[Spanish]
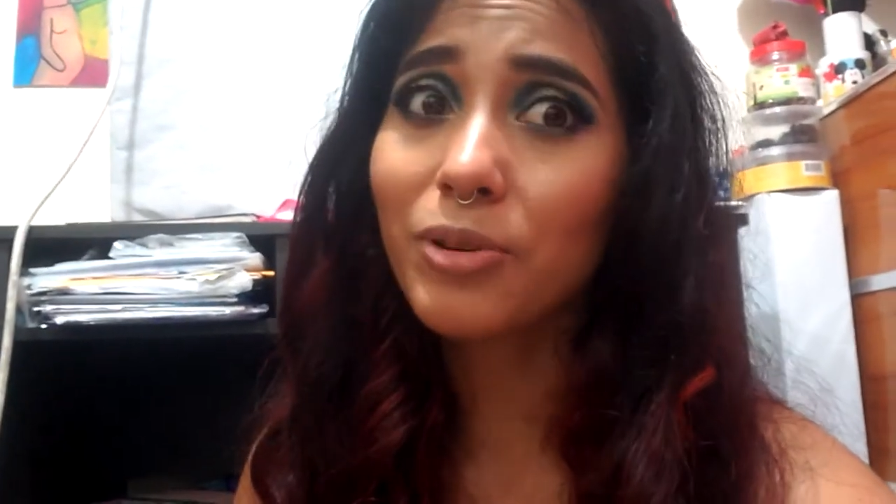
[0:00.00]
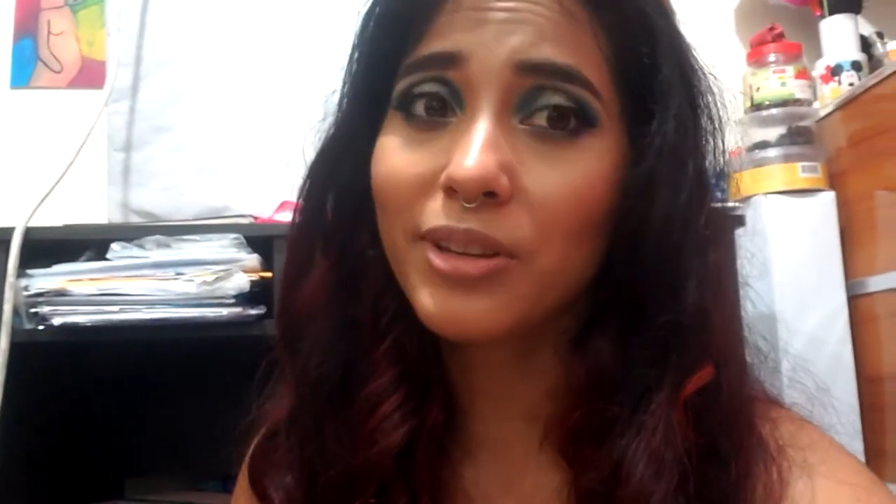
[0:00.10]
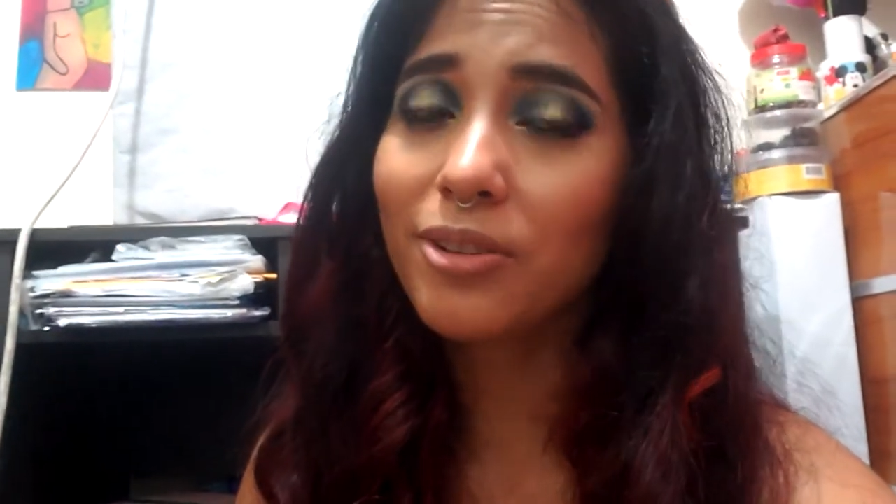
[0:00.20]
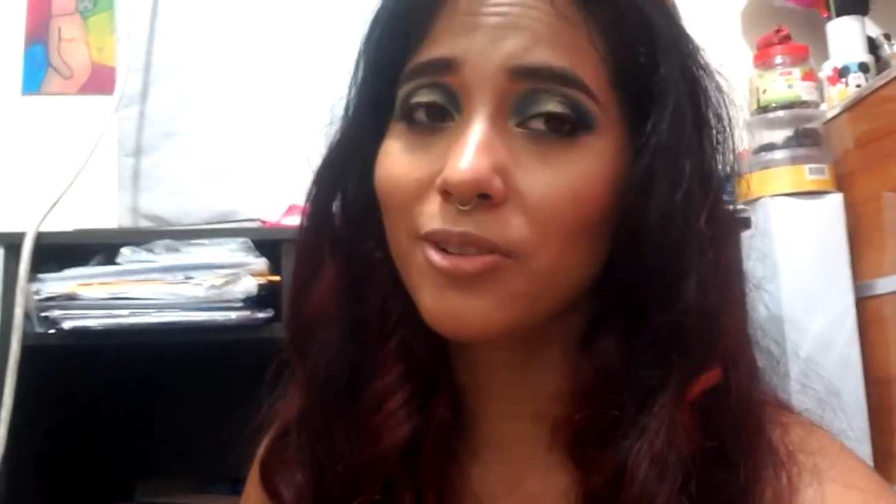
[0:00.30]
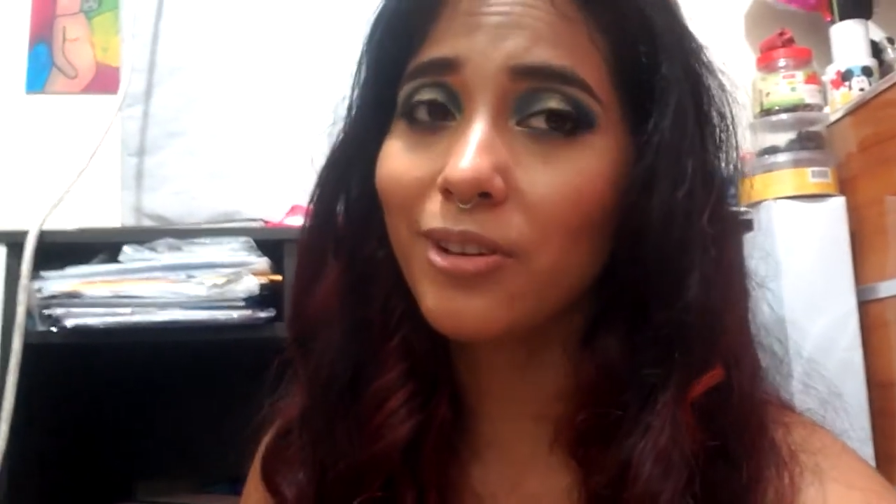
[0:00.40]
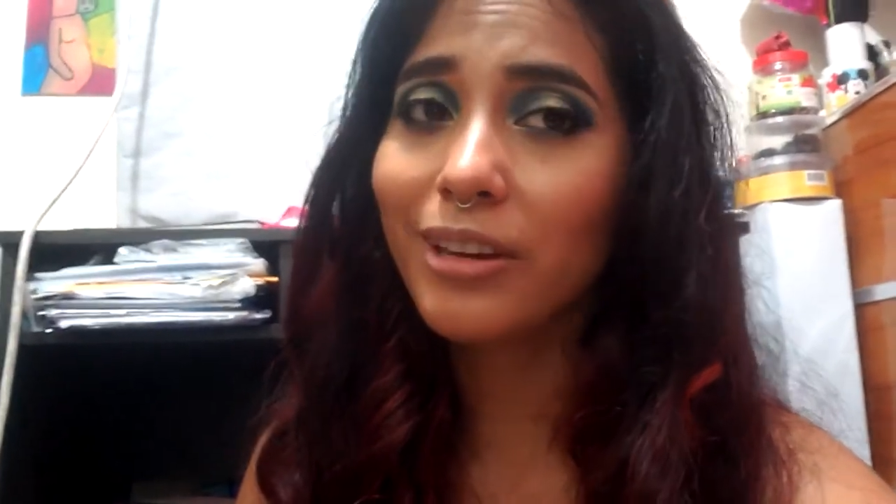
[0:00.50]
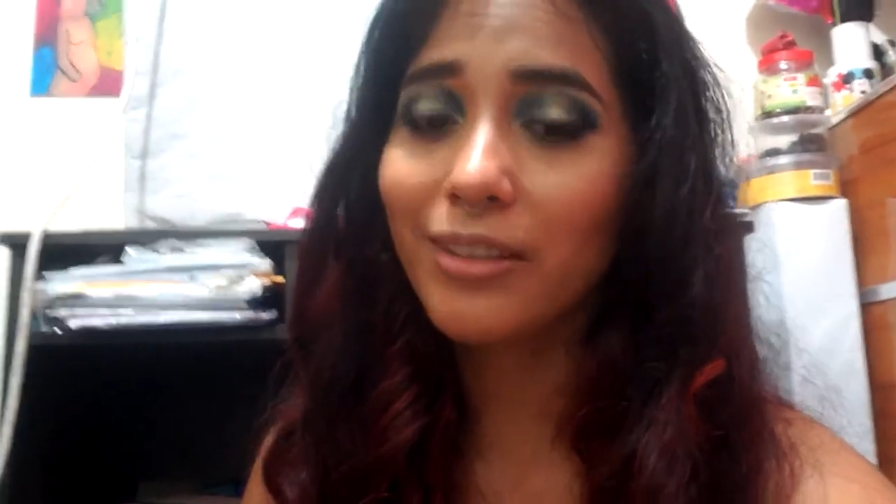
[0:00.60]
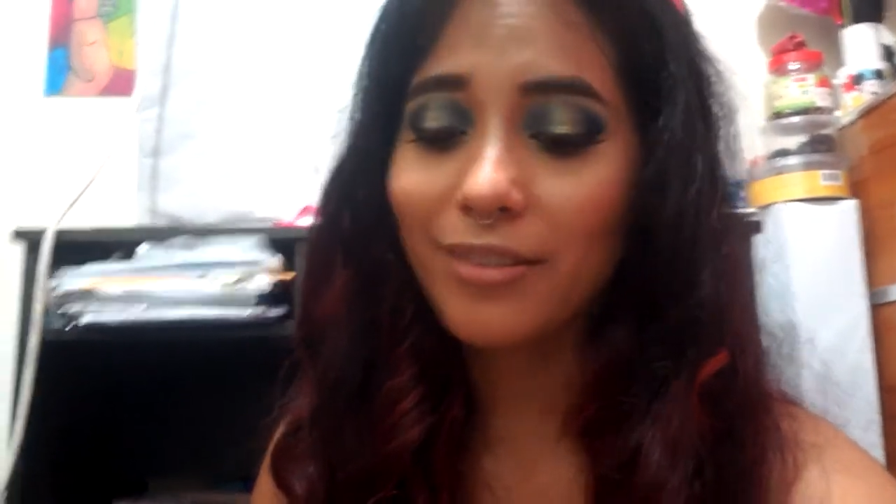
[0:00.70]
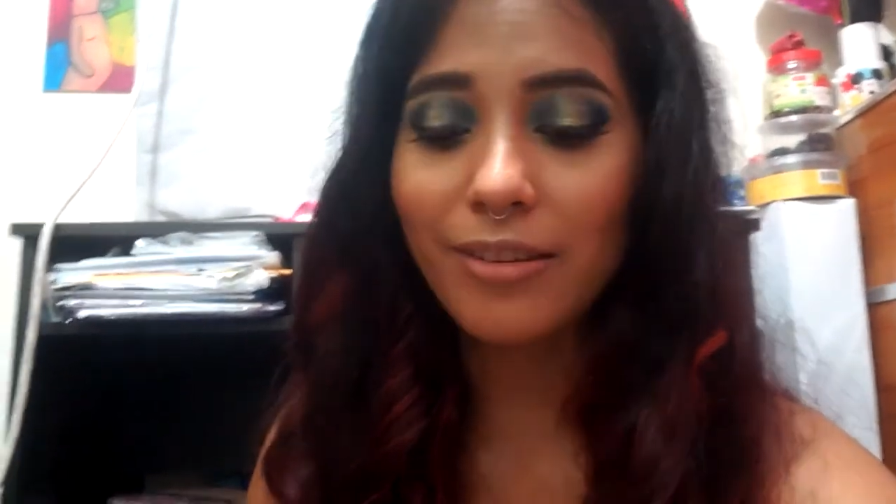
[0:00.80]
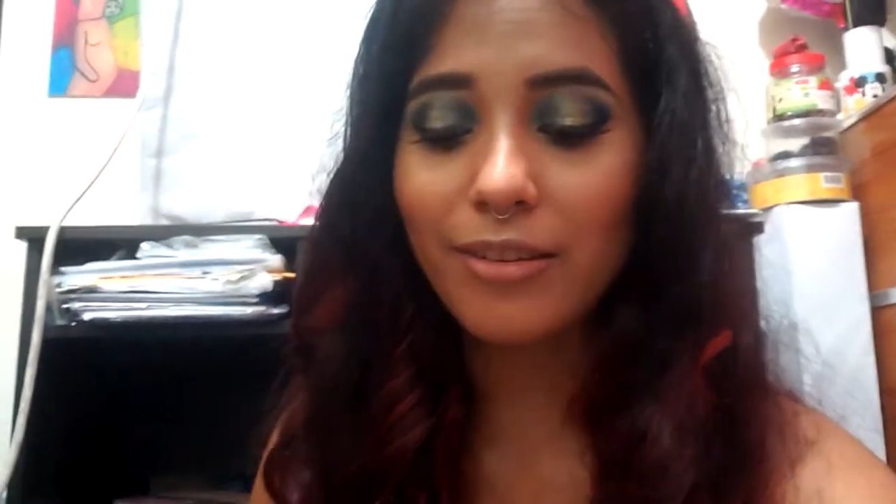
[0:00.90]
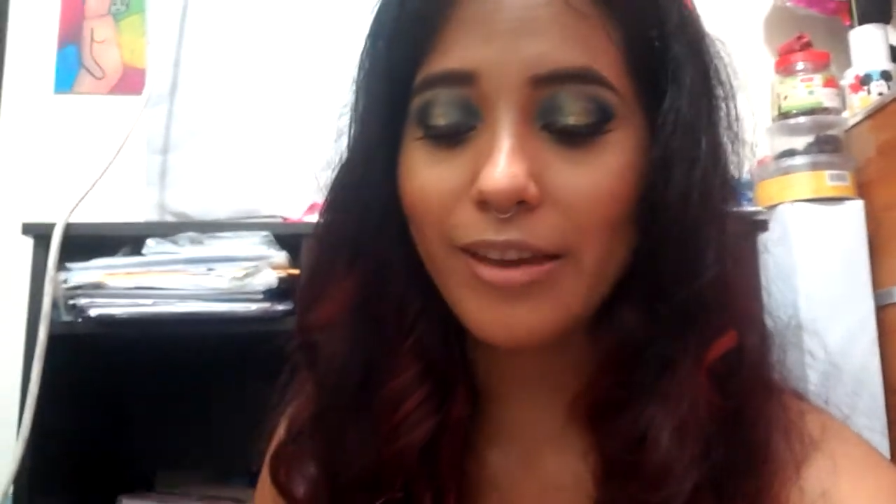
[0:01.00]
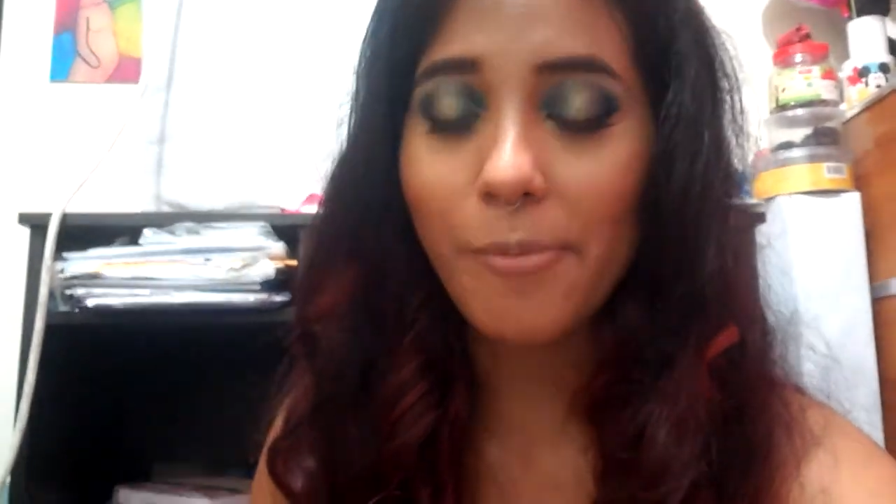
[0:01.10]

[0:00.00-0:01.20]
bonito en esta